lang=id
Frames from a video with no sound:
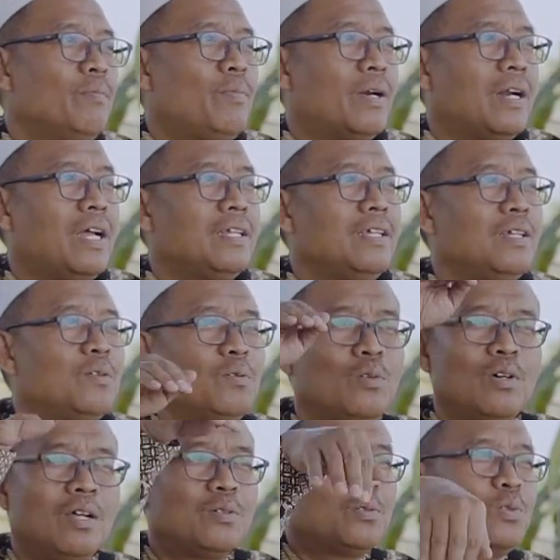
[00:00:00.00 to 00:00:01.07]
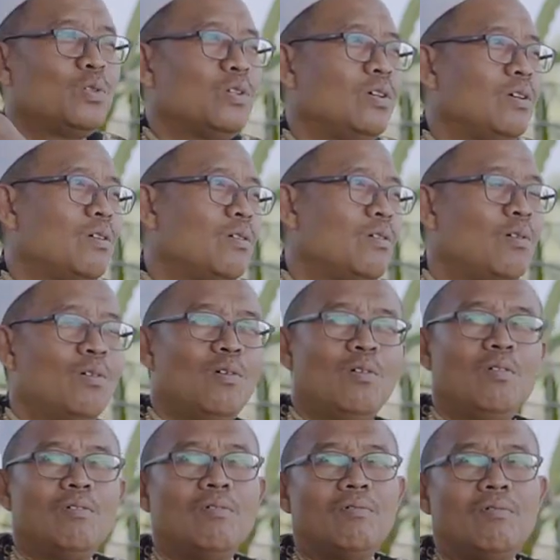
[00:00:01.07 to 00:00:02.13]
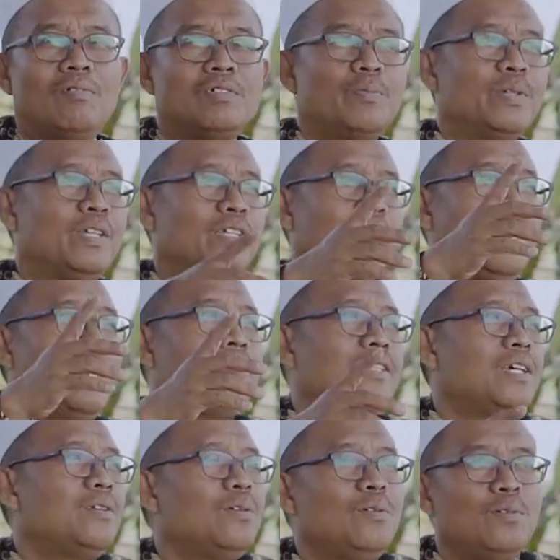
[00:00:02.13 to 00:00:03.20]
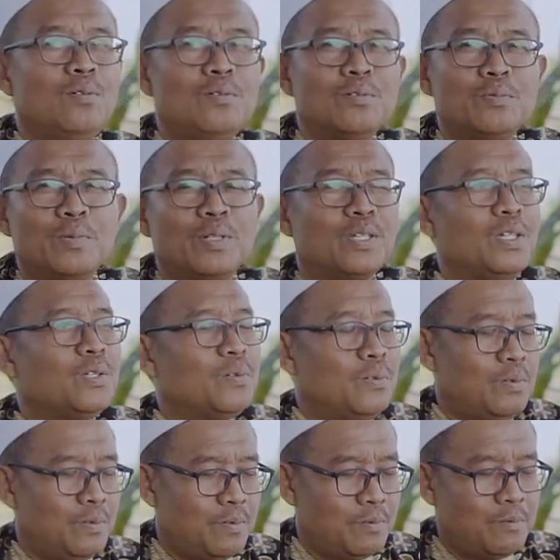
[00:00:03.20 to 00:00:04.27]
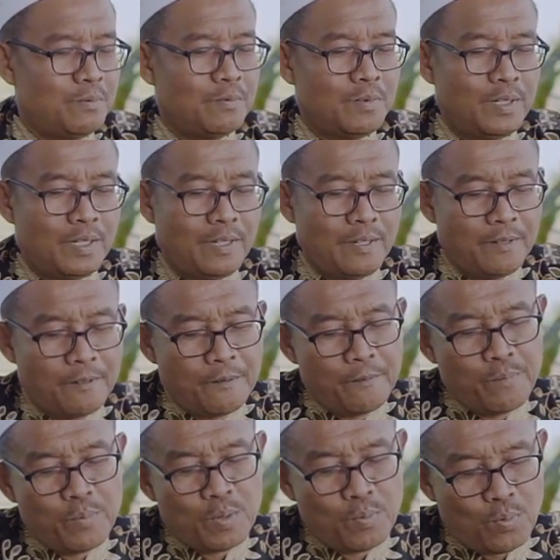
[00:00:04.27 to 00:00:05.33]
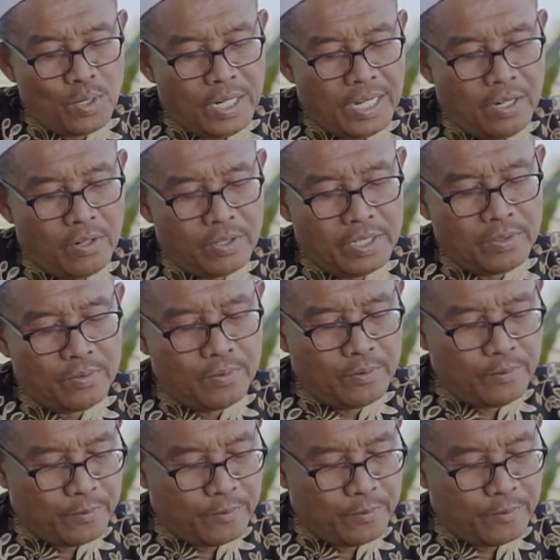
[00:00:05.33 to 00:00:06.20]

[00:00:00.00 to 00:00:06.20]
berat itu yang langsung di seperti Aceh dulu seperti itu ya. boleh kalau gitu